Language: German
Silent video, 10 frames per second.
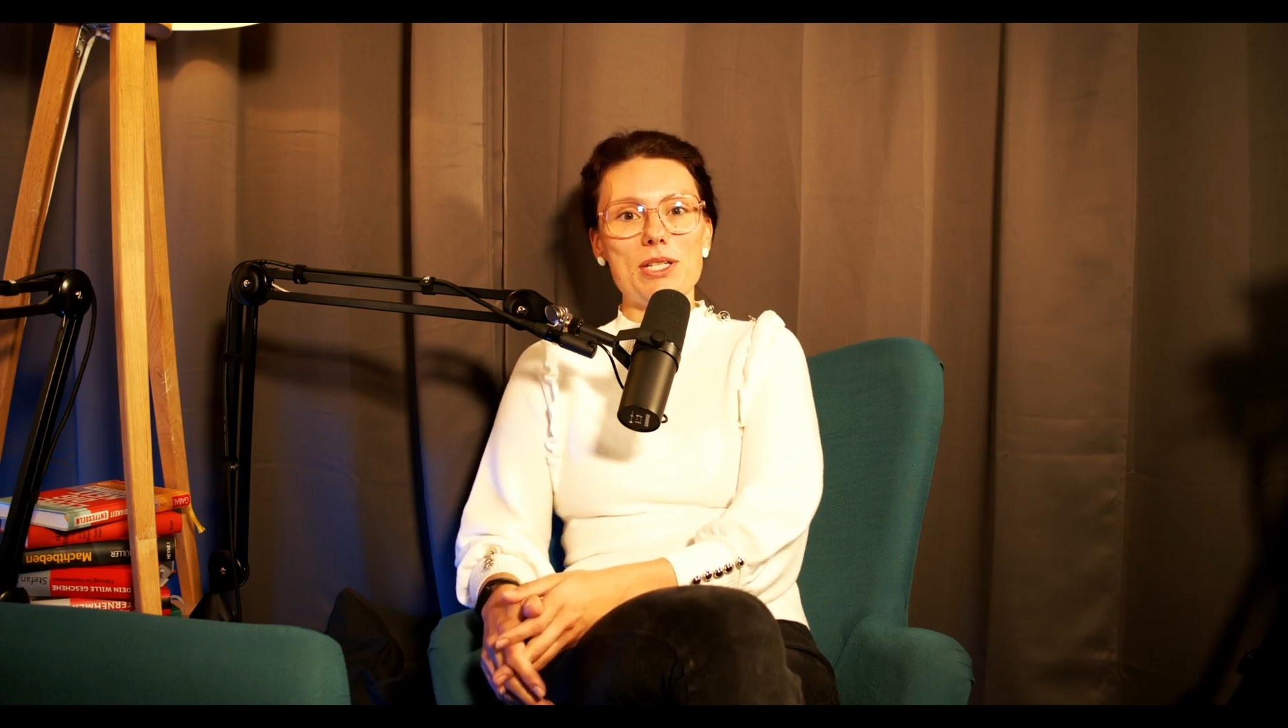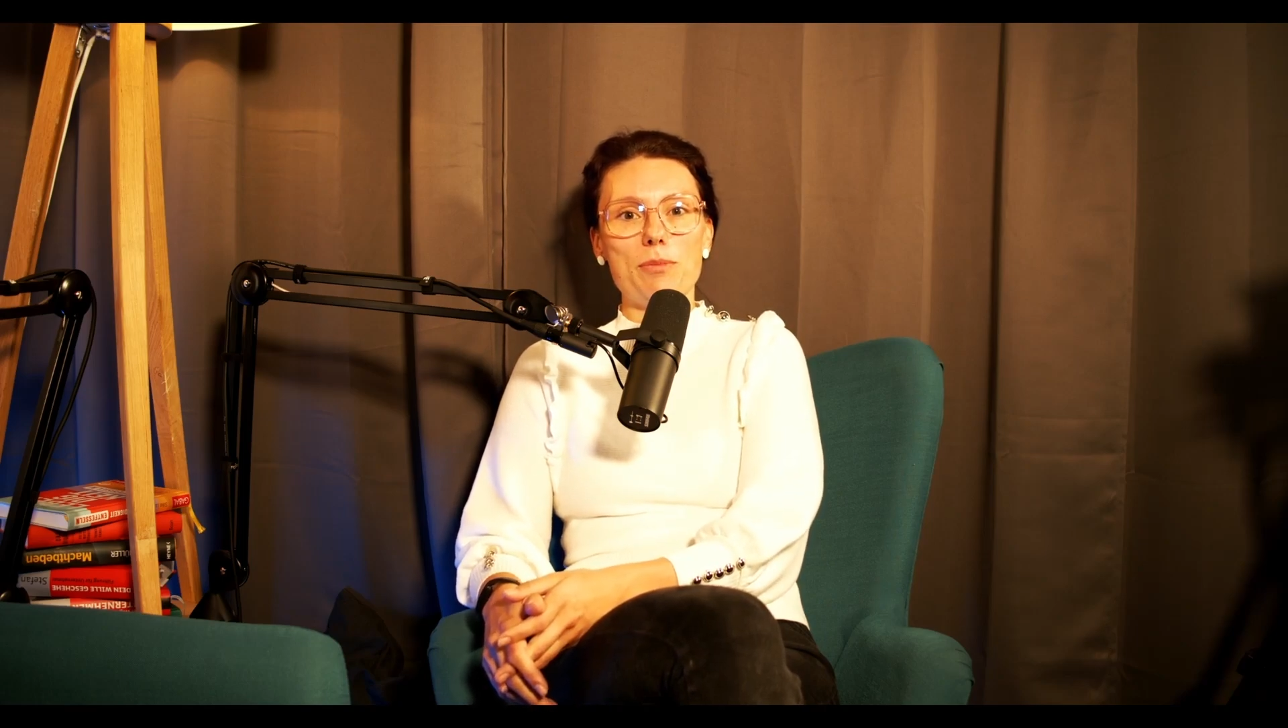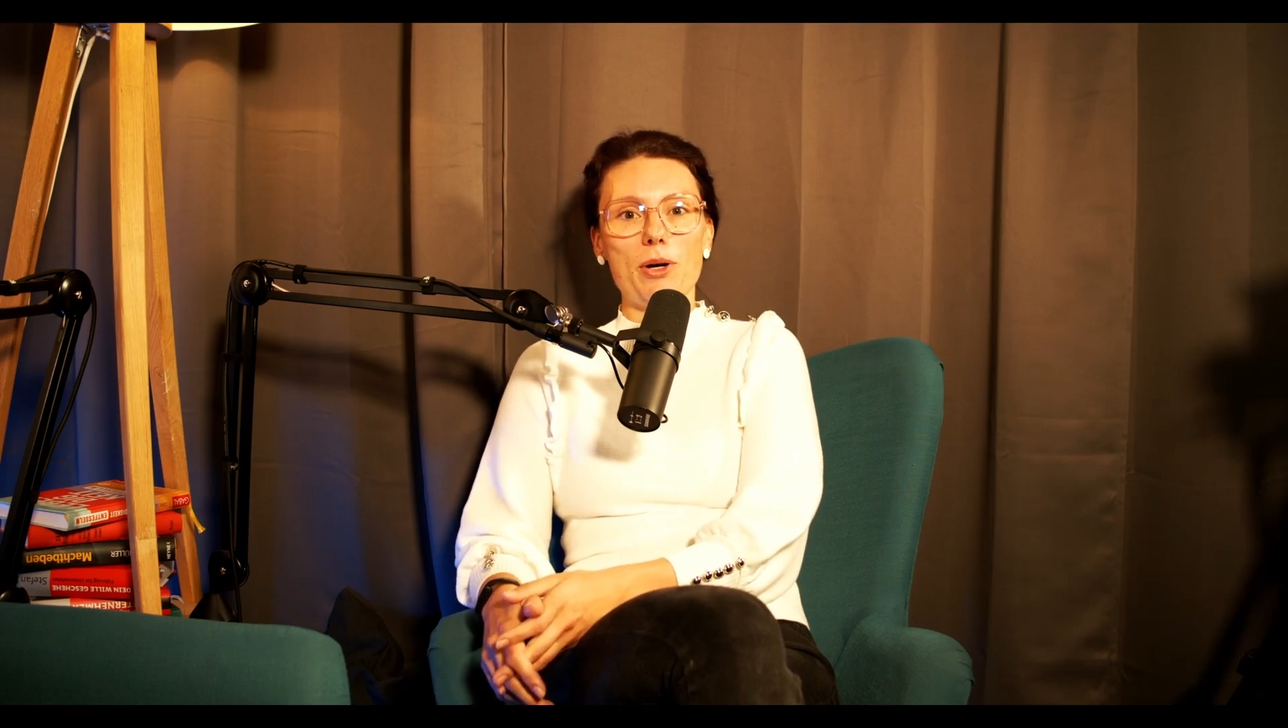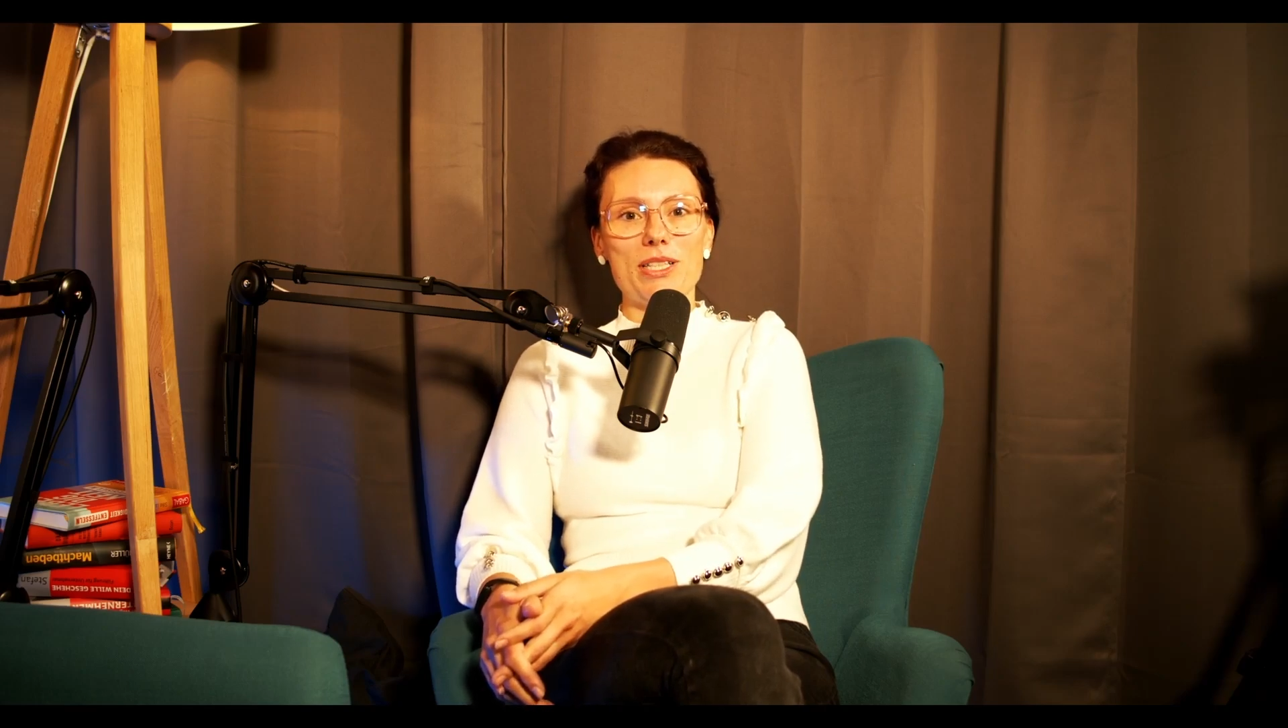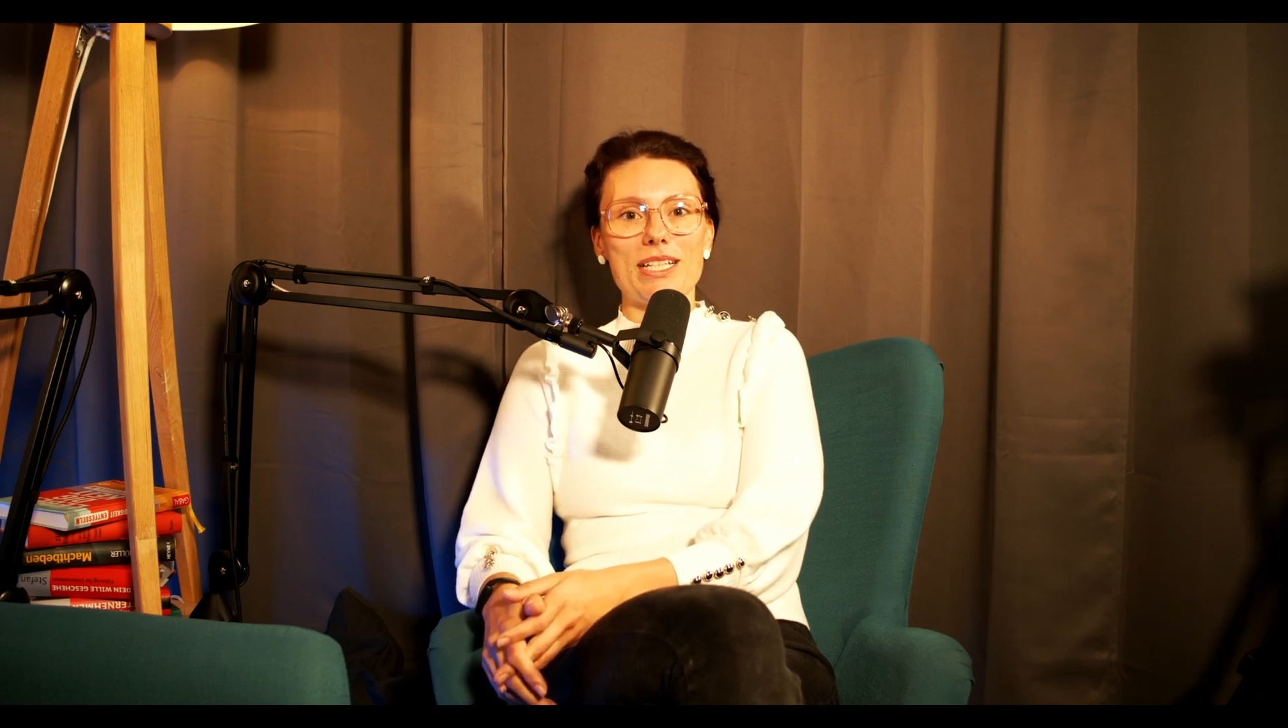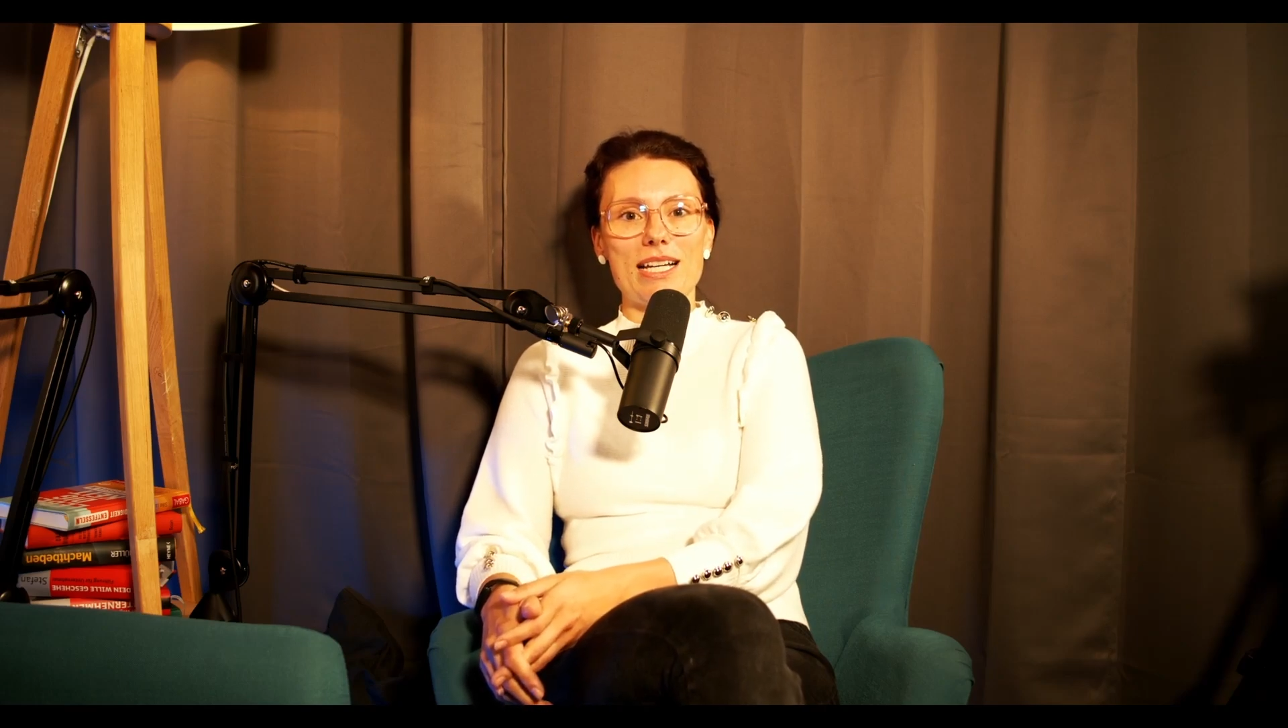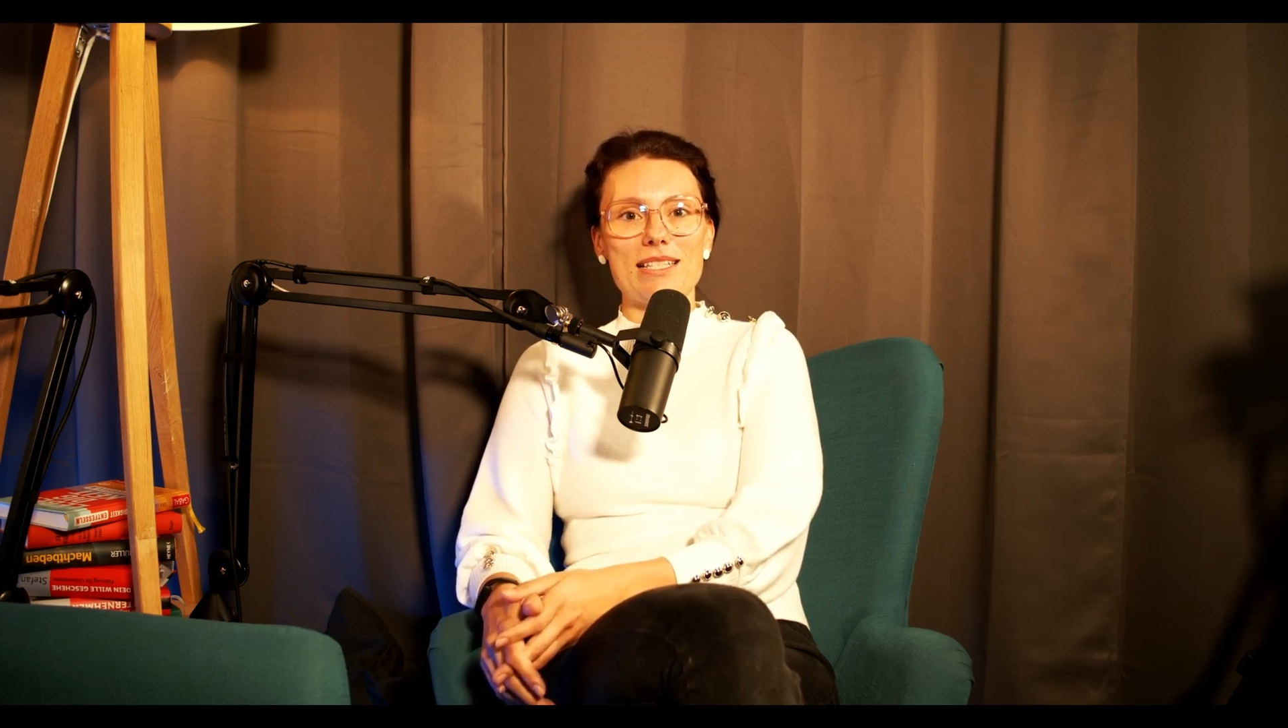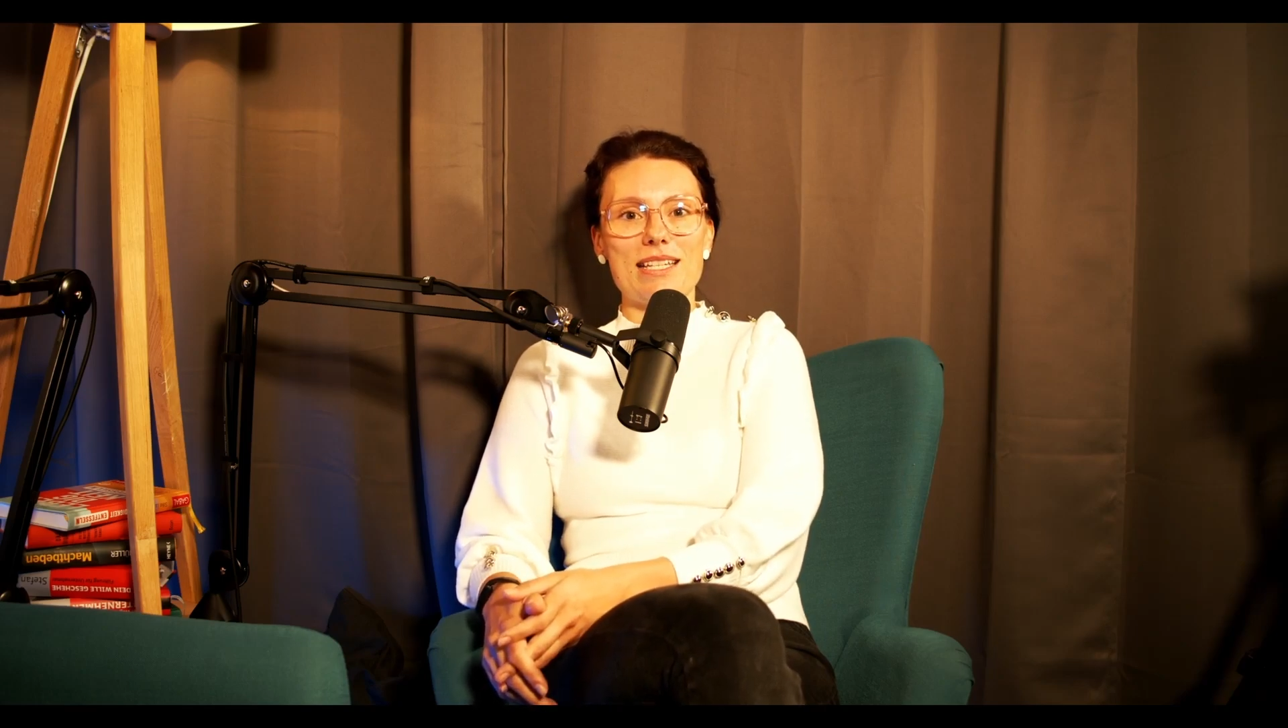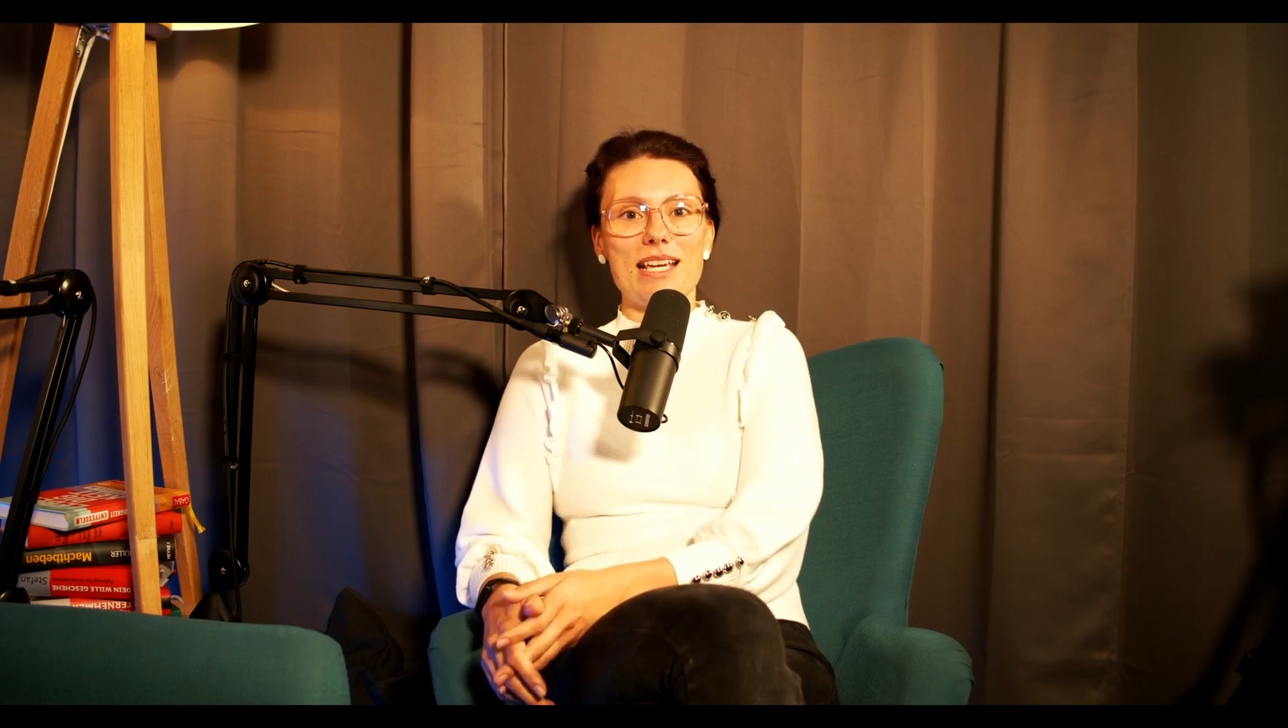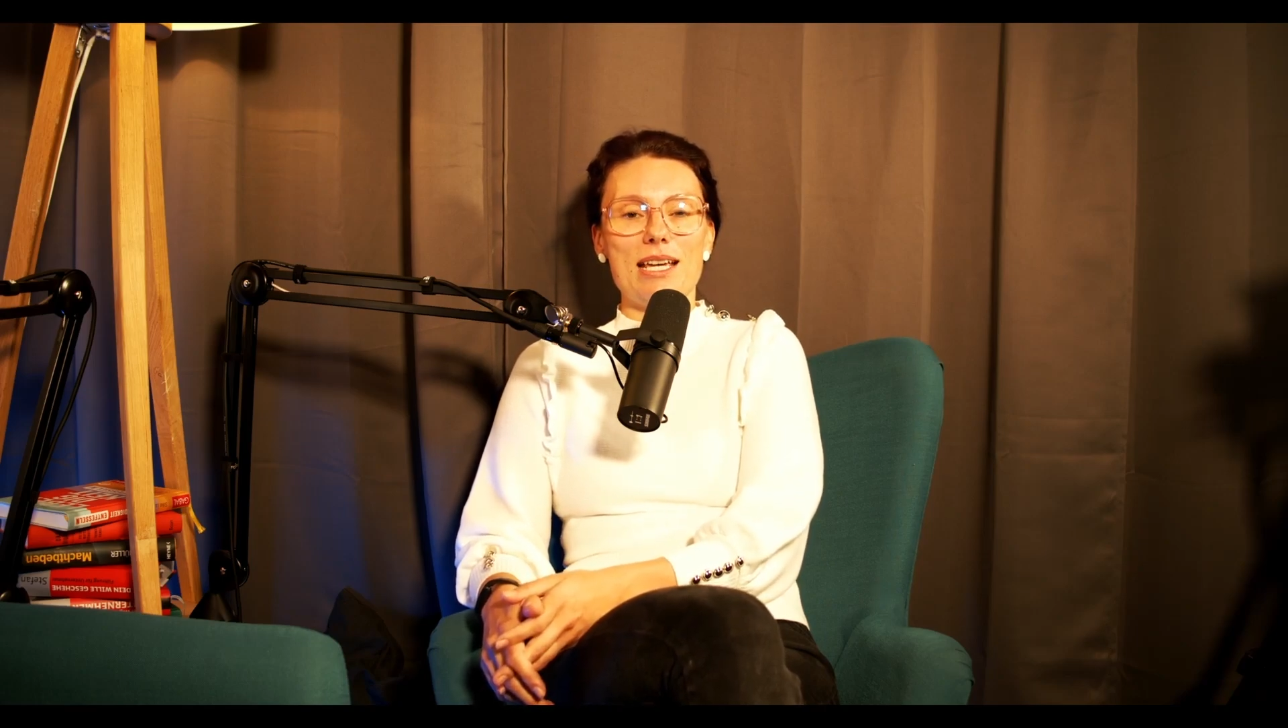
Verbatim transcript: im Podcast